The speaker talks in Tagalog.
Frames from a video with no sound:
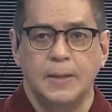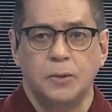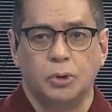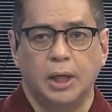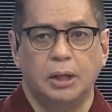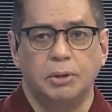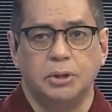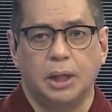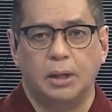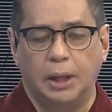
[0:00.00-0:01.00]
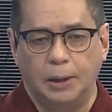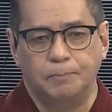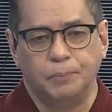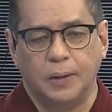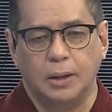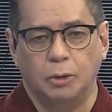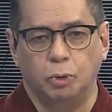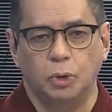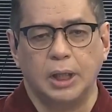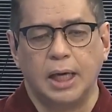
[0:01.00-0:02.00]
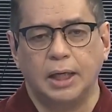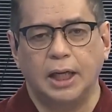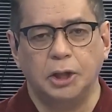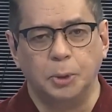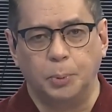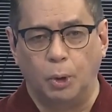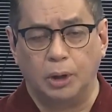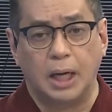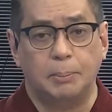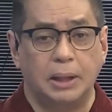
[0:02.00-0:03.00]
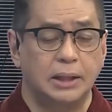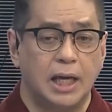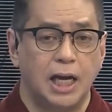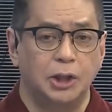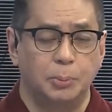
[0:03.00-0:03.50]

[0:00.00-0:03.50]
So anyway, General, Nung narinig niyo po or nabalitaan